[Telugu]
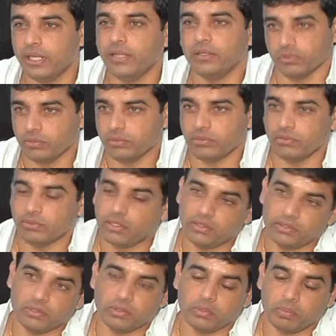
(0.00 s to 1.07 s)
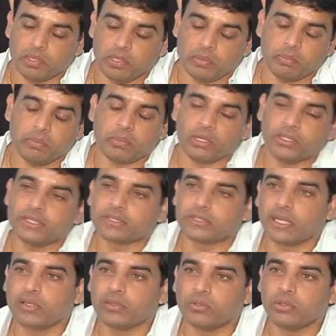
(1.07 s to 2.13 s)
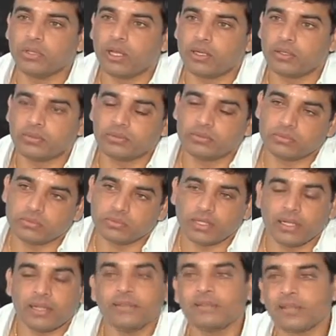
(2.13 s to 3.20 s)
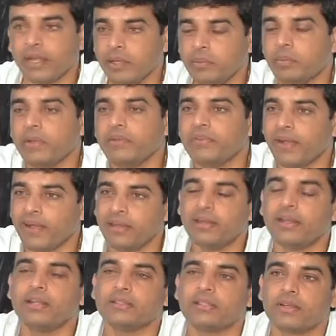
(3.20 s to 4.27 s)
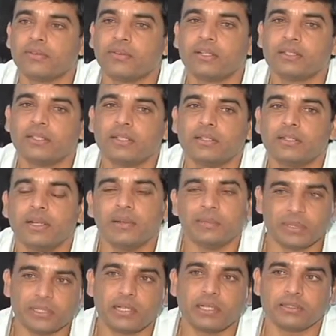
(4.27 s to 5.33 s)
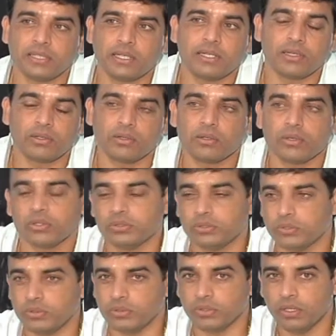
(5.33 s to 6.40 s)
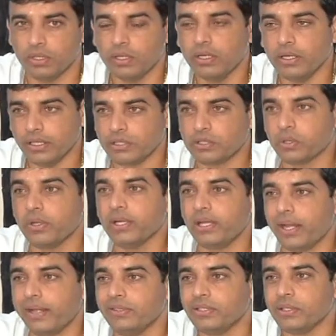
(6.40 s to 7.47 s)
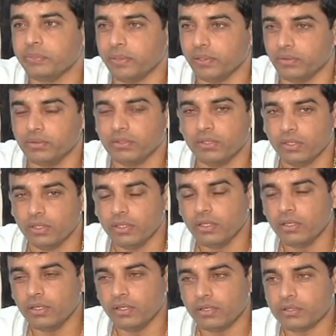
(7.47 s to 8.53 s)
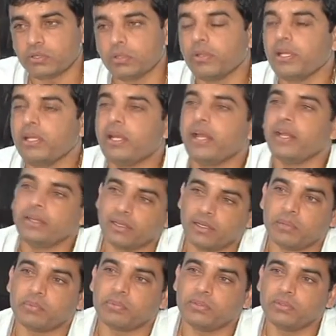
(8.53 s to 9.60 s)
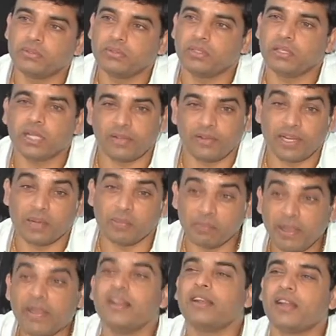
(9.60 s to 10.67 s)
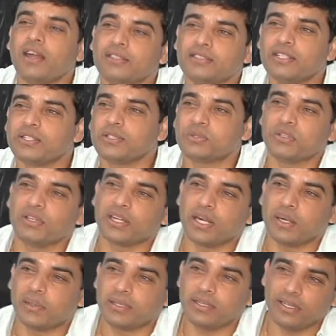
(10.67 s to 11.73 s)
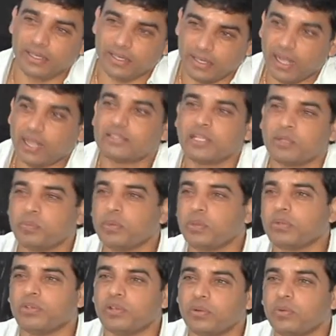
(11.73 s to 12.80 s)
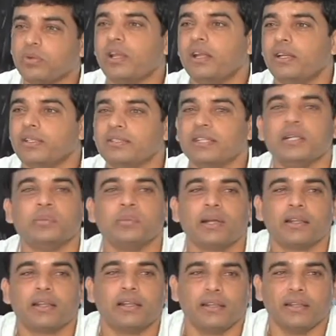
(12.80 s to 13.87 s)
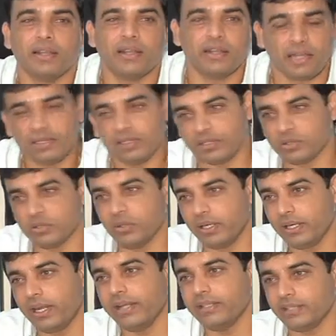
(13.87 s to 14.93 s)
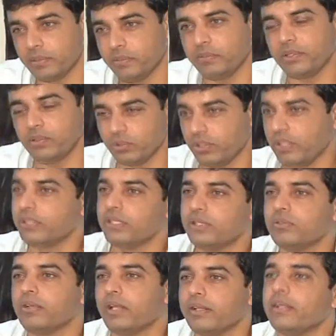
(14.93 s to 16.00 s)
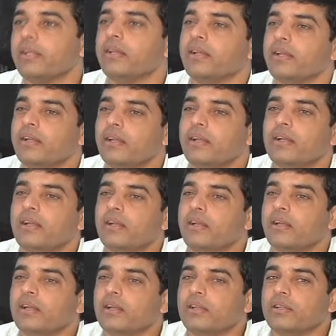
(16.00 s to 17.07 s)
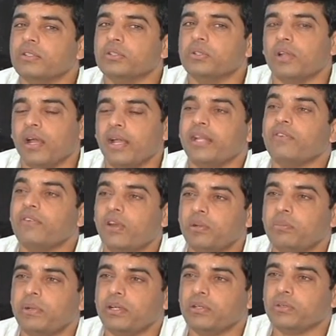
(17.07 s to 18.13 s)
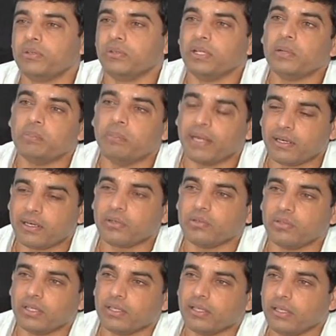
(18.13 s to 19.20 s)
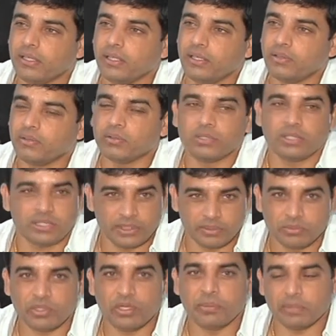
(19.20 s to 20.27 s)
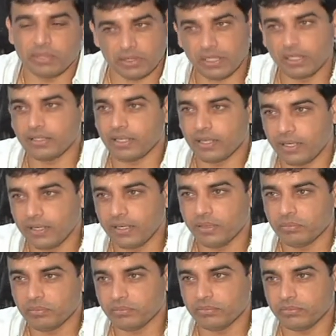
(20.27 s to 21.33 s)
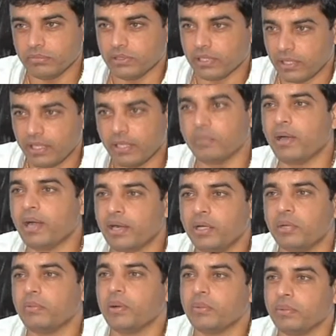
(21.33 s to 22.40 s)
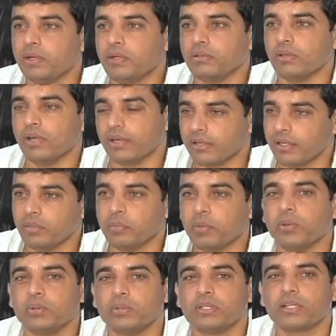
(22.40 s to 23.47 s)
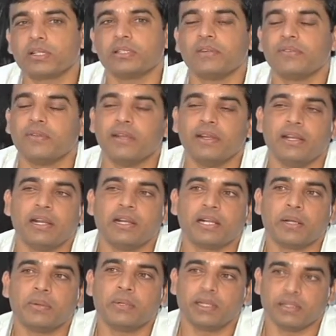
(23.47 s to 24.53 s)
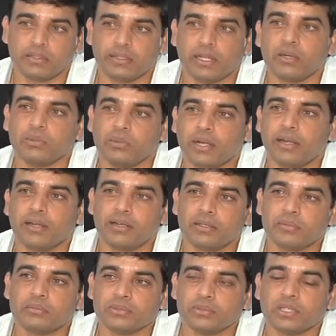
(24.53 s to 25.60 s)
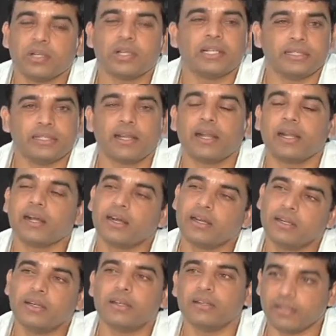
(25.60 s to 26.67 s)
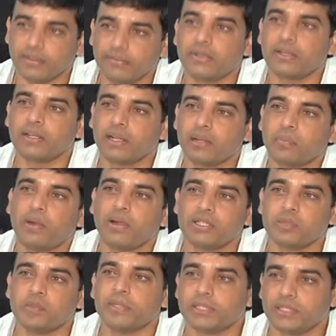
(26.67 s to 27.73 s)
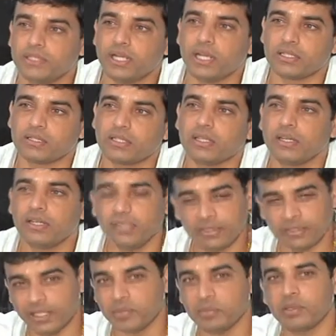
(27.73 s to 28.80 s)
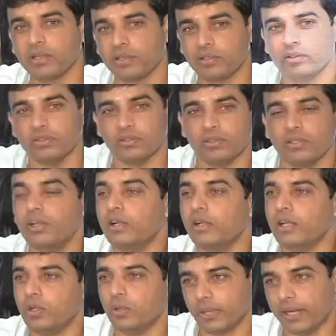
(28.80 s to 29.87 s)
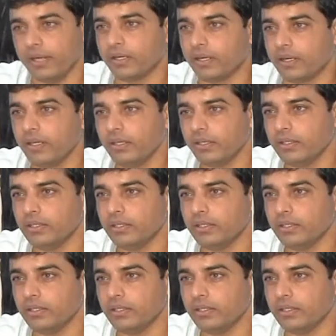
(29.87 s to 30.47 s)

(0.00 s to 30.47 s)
లేను వాళ్ళు ప్రాజెక్ట్ అనుకున్నారు అంత అయిపోయి ఫైనల్ అయిన తర్వాత ఎంఎస్ రాజు ఒకరోజు ఈ స్టోరీ లైన్ చెప్పారు స్టోరీ లైన్ ఉన్నప్పుడు అంటే వాళ్ళ అబ్బాయిని లాంచ్ చేస్తున్నాడు కాబట్టి నా సపోర్ట్ కూడా ఉండాలి ఈ సినిమాకి ఆయన అంటే స్టోరీ లైన్ చెప్పింది ఉద్దేశం కూడా అదే సో నా ఇన్వాల్వ్మెంట్ కూడా ఉంటే బెటర్గా ఉంటుందని ఉద్దేశంతో ఎంఎస్ రాజు గారు అడగడం అలాగే మాగంటి బాబు గారు ఆల్రెడీ ప్రొడ్యూసర్గా తను ఫైనల్ అయ్యాడు కాబట్టి తను కూడా అడగడం సో వాళ్ళిద్దరు అడగగానే డెఫినెట్గా నా పార్టిసిపేషన్ చేస్తానని ఈ సినిమాకు లోకి ఎంటర్ అయ్యి